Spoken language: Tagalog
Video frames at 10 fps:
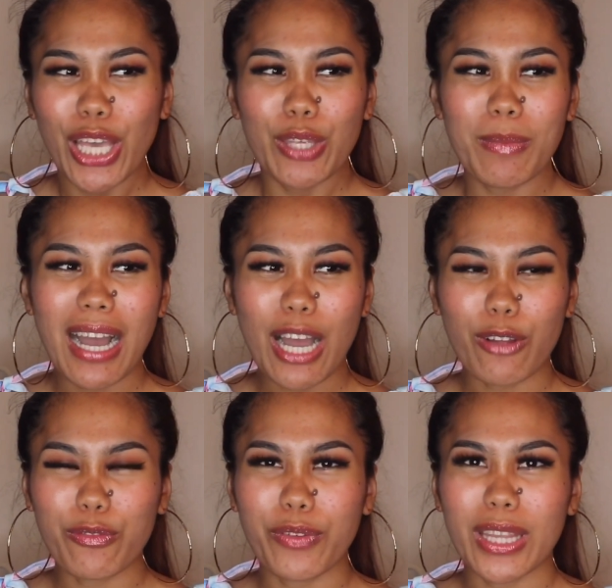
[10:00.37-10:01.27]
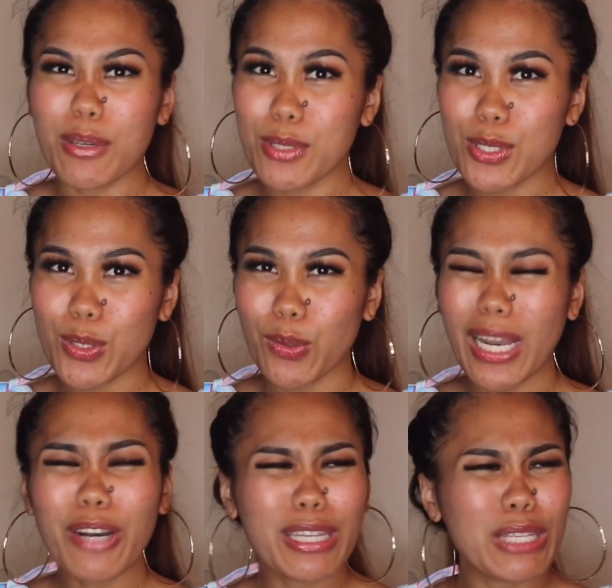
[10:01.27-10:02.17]
Yung mga outfit na gusto ko.
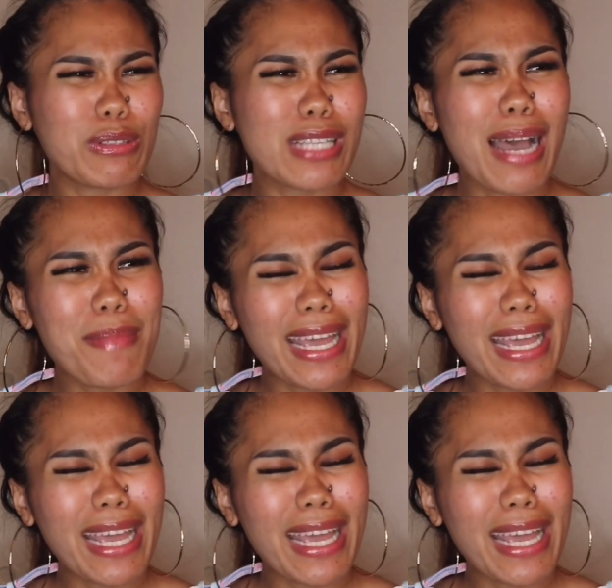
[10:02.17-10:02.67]
Lalo na dito sa